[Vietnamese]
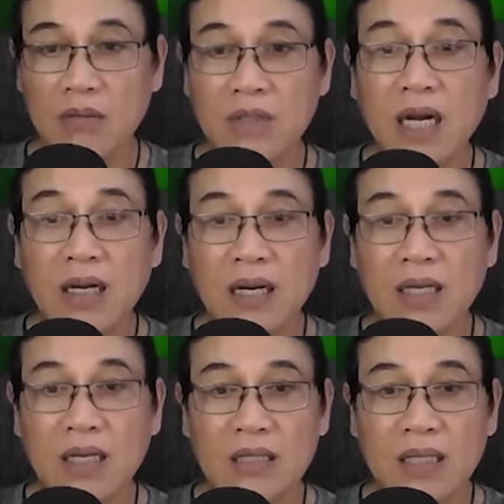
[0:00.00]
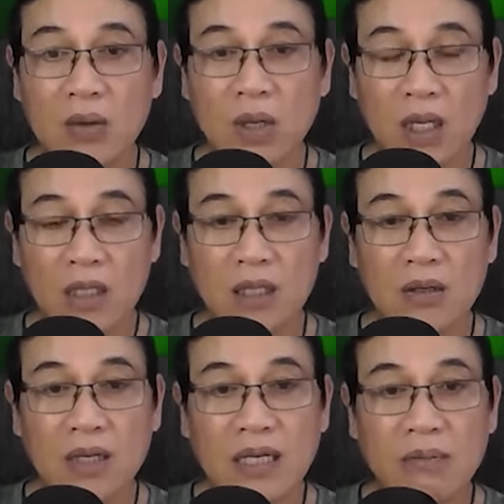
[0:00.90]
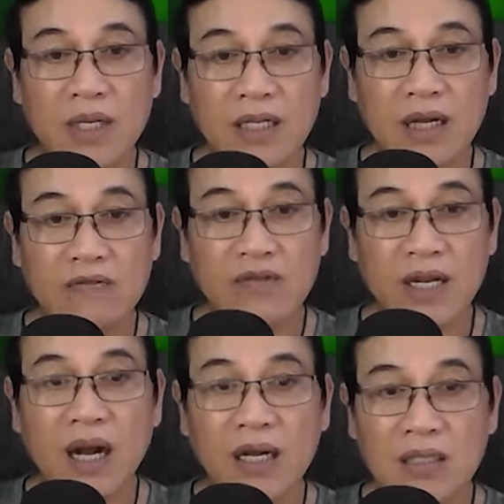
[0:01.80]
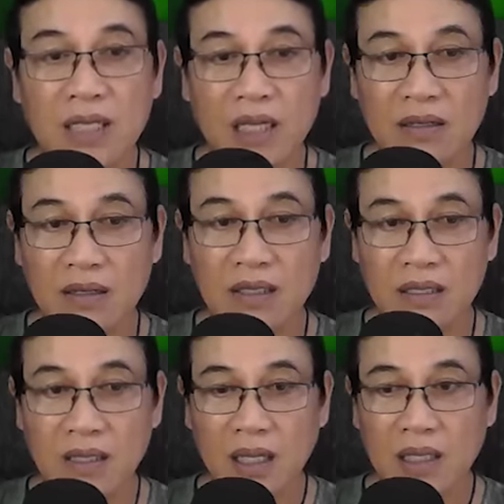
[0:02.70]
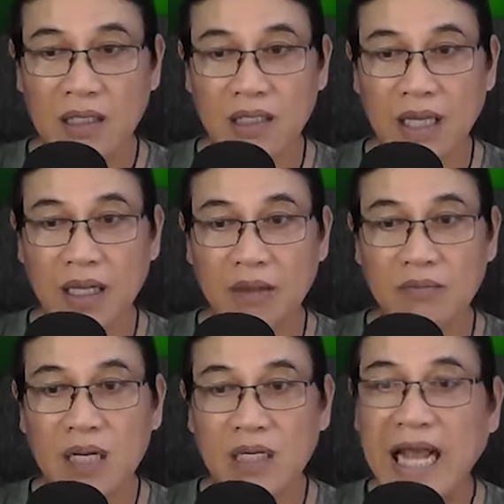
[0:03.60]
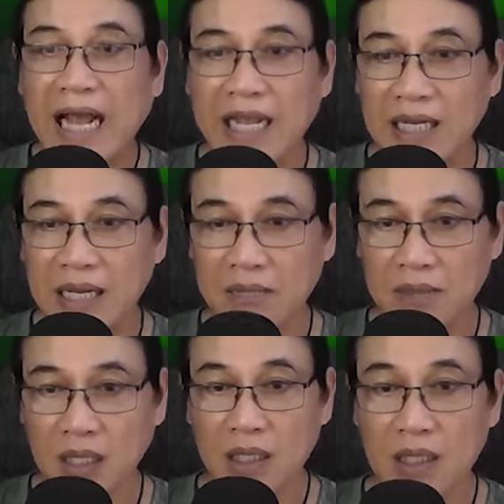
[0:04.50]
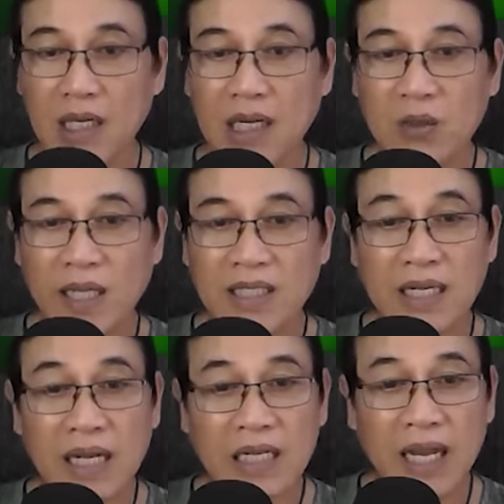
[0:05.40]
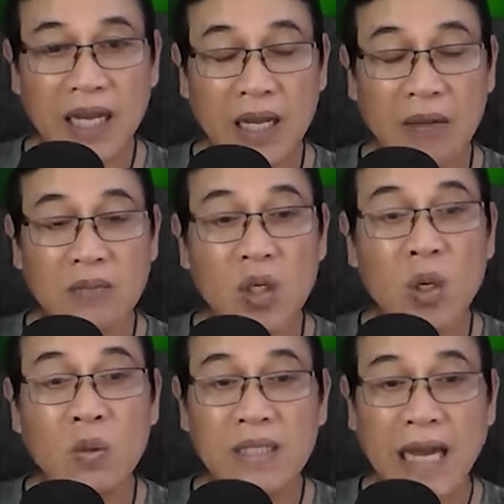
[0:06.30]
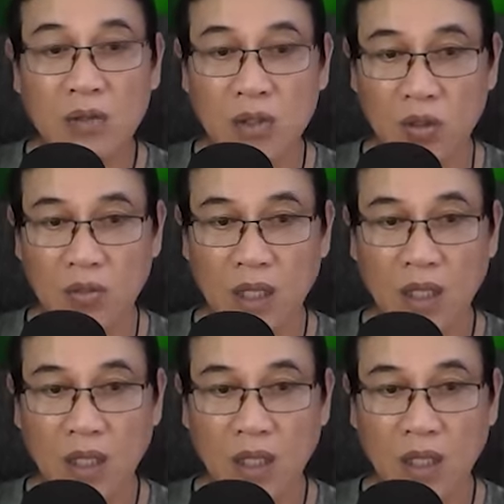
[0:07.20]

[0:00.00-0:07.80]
Nhớ là lần sau đừng có cầm ly cà phê hất chị nữa đó, như vậy mất dạy lắm, người ngoài sẽ đánh giá em vô giáo dục.